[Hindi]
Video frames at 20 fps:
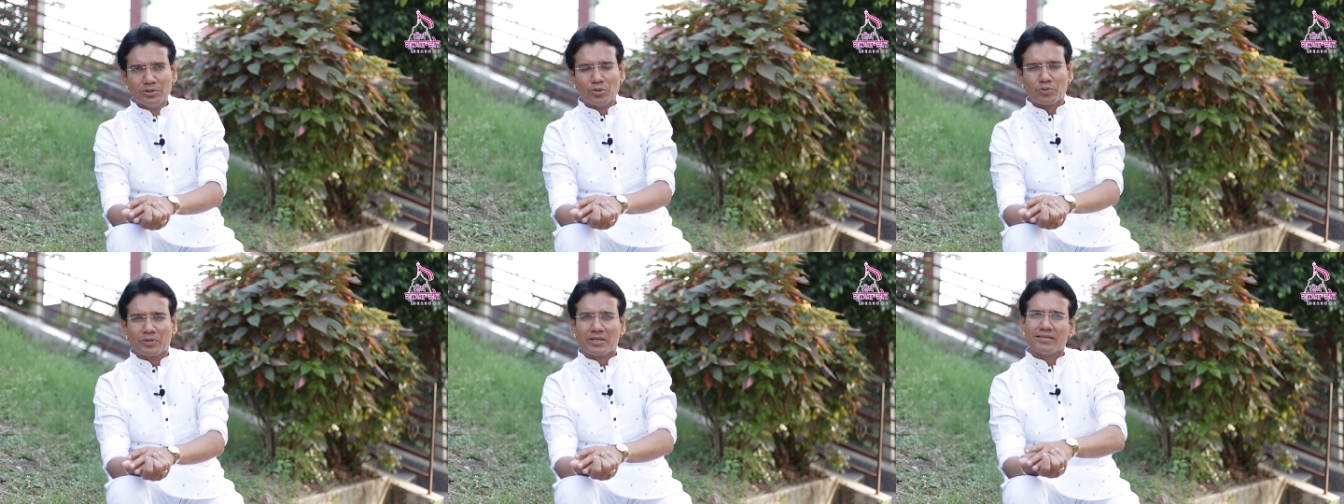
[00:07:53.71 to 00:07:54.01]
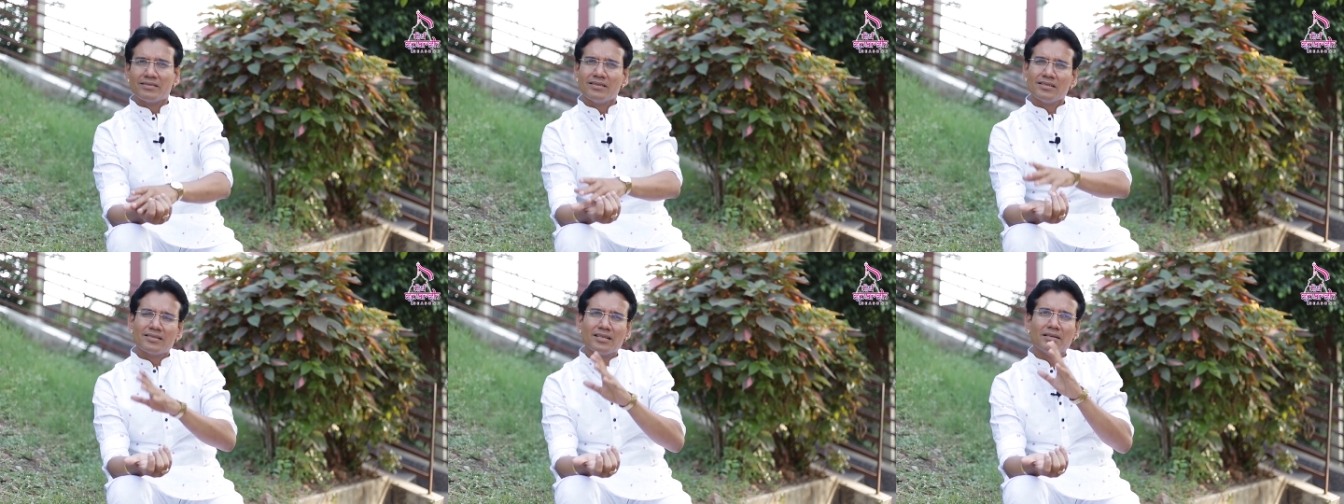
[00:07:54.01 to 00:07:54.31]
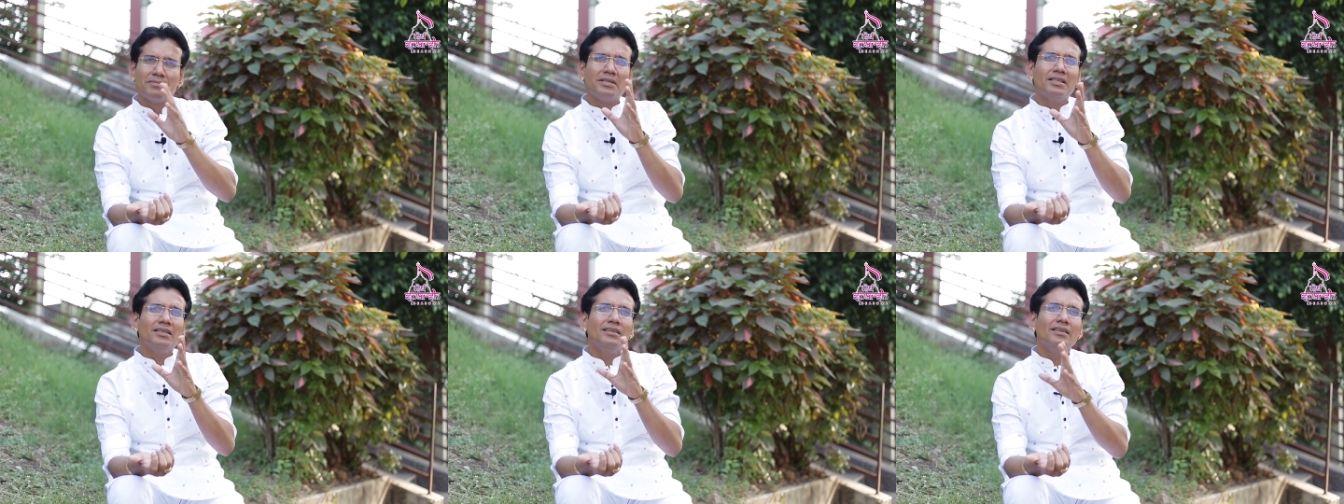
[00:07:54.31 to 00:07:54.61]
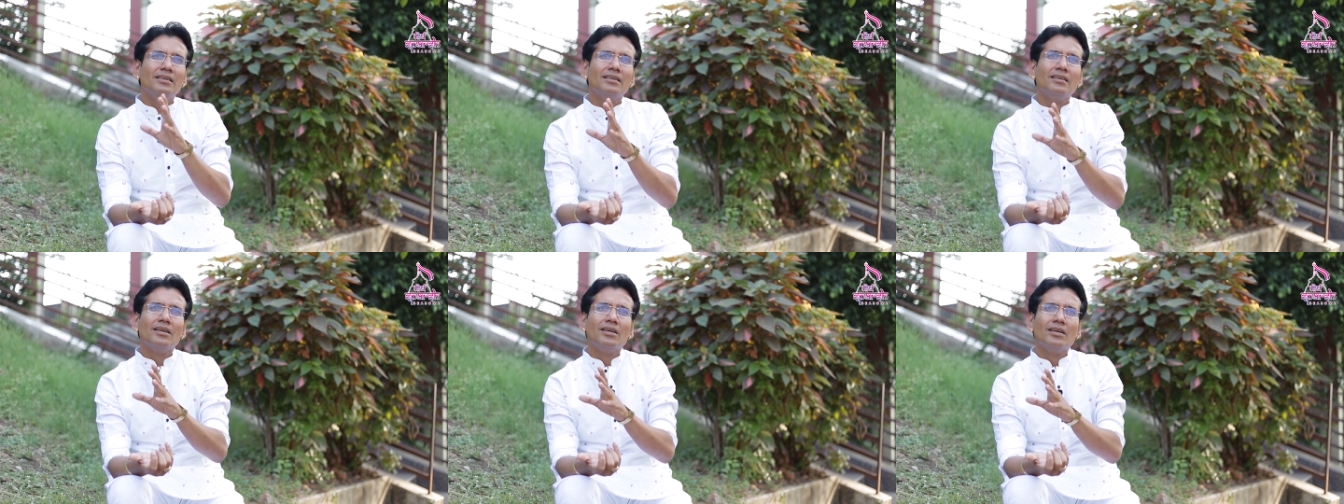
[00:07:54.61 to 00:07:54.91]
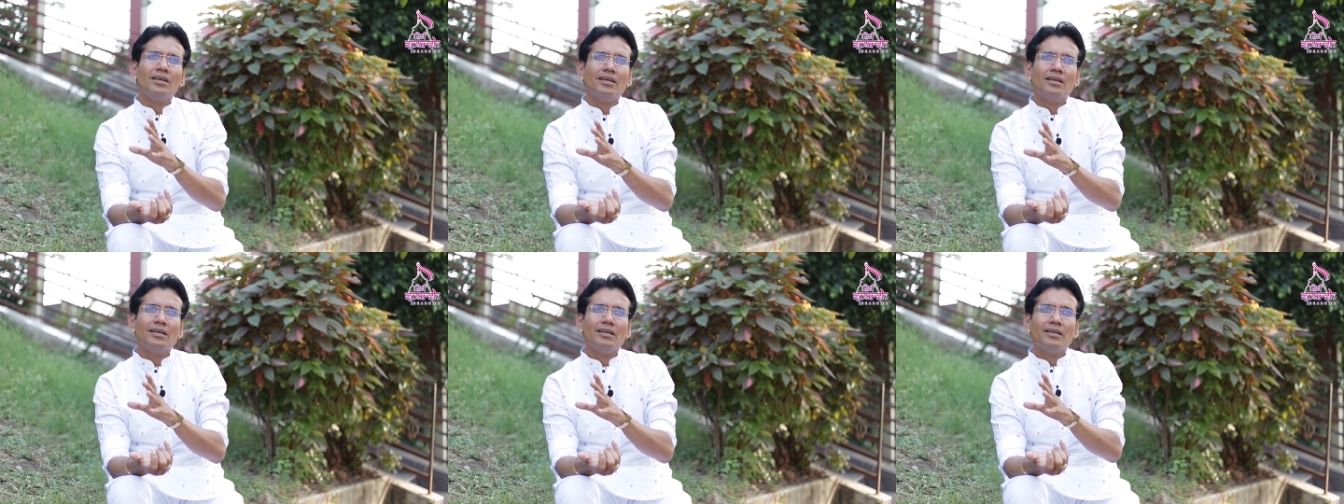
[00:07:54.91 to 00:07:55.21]
तो किसी समय
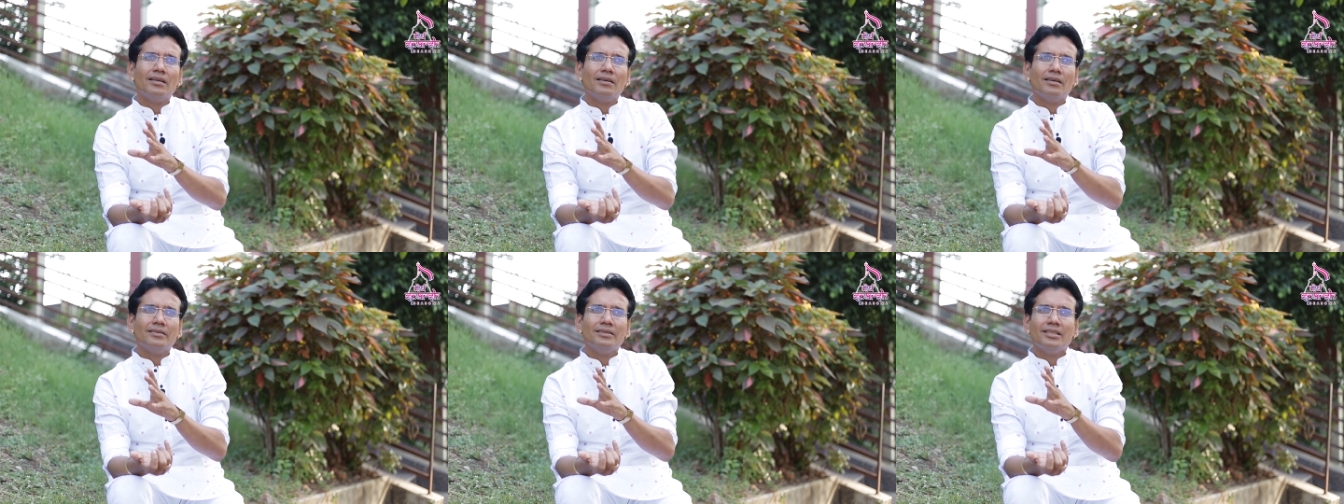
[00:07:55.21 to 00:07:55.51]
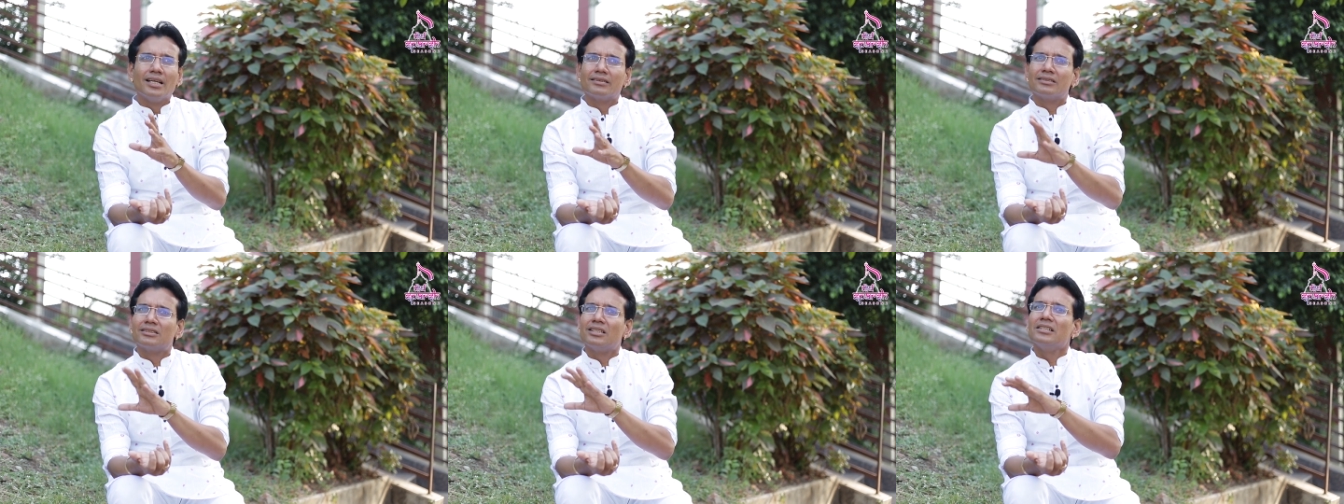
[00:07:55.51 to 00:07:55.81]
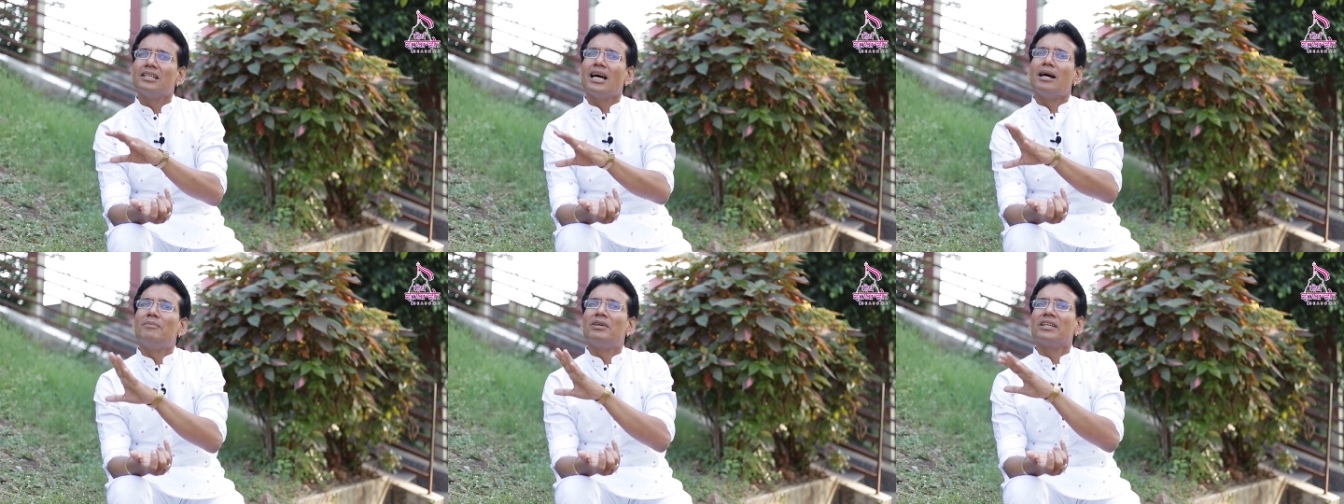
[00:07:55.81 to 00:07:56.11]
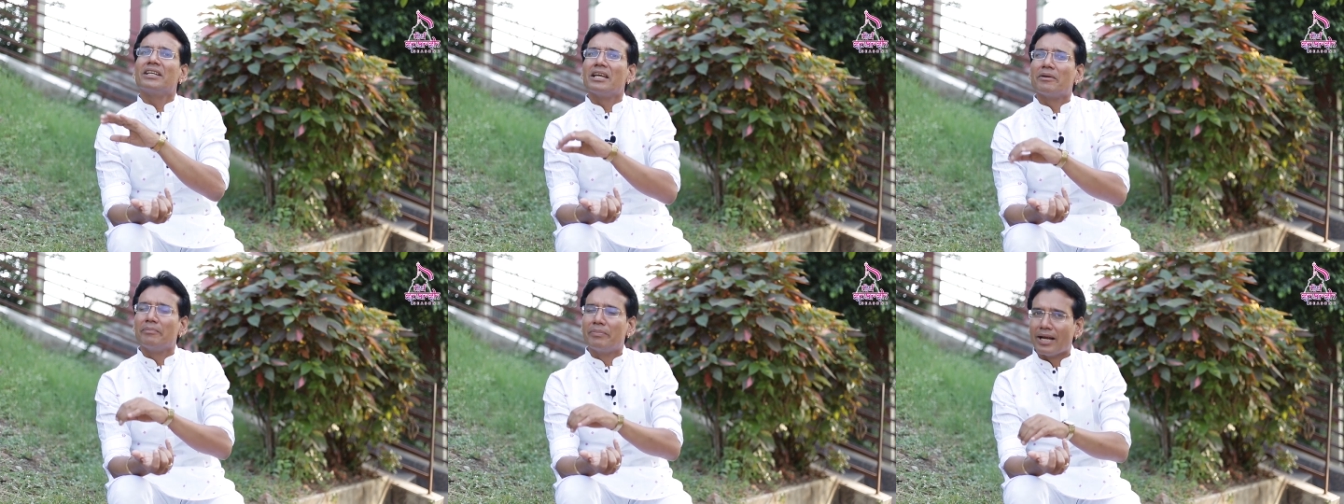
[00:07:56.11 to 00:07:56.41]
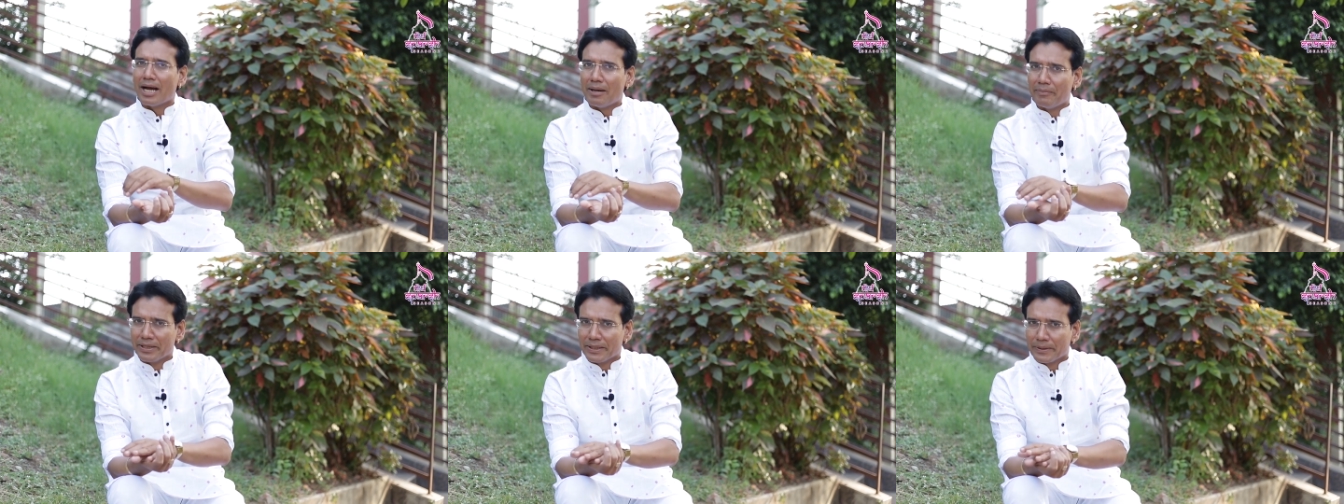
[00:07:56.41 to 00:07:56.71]
दत्त नामक एक
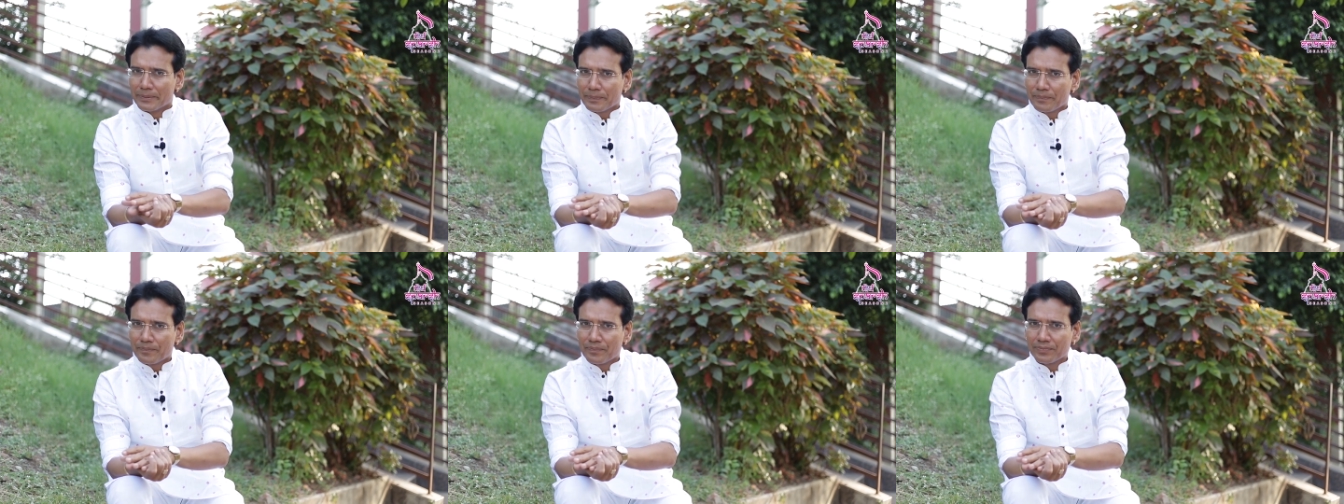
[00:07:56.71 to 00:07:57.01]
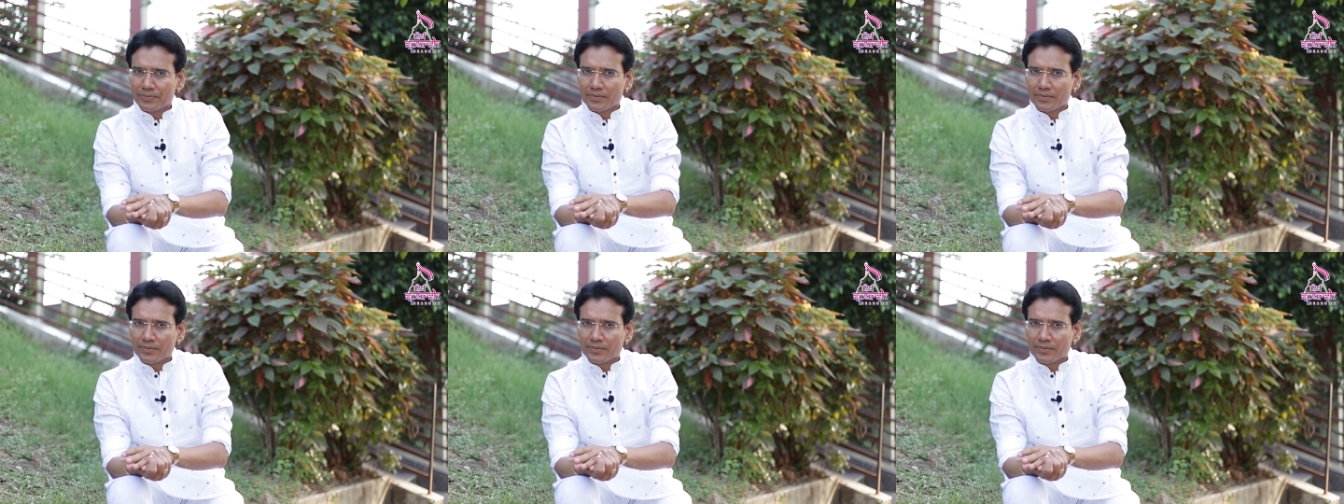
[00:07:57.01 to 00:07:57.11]
ब्राह्मण